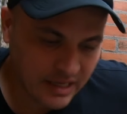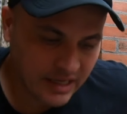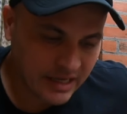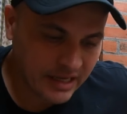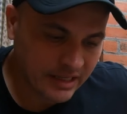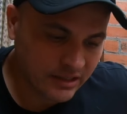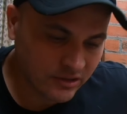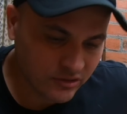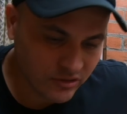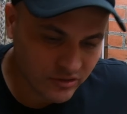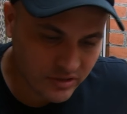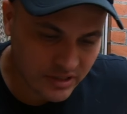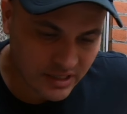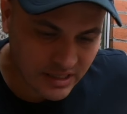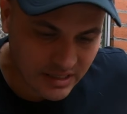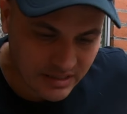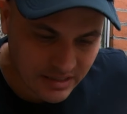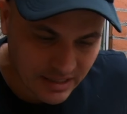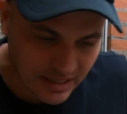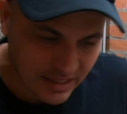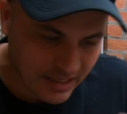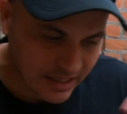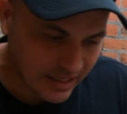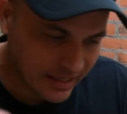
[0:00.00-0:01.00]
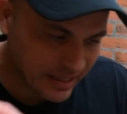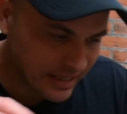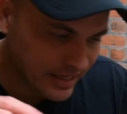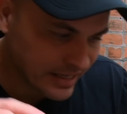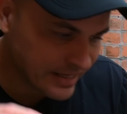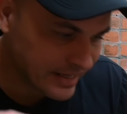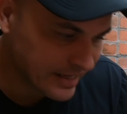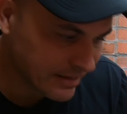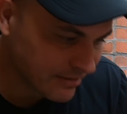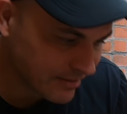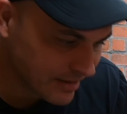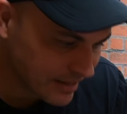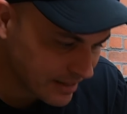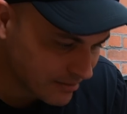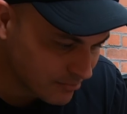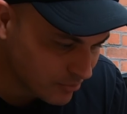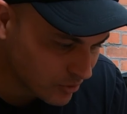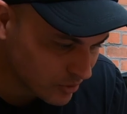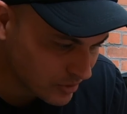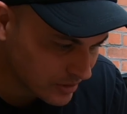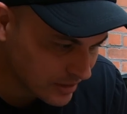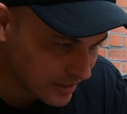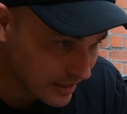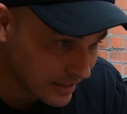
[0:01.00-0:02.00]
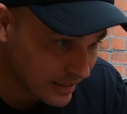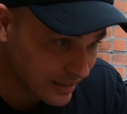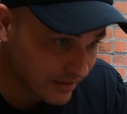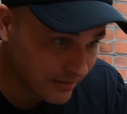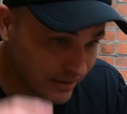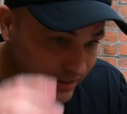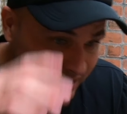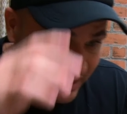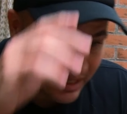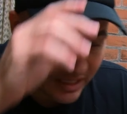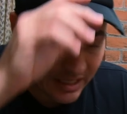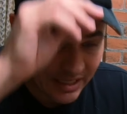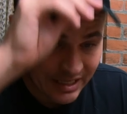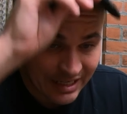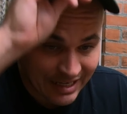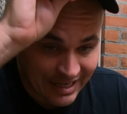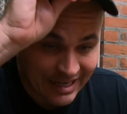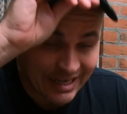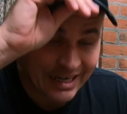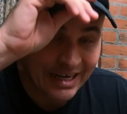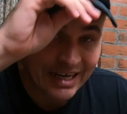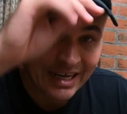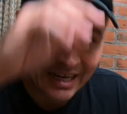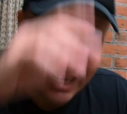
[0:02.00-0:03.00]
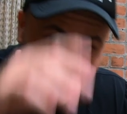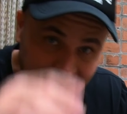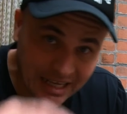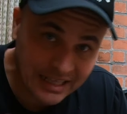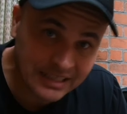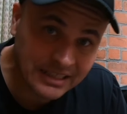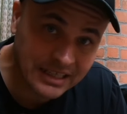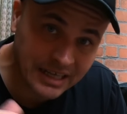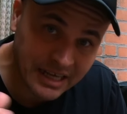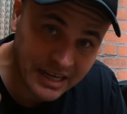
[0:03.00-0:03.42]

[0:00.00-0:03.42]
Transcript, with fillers: Entonces esa es la idea, llevar el voltaje de la batería, cargarla hasta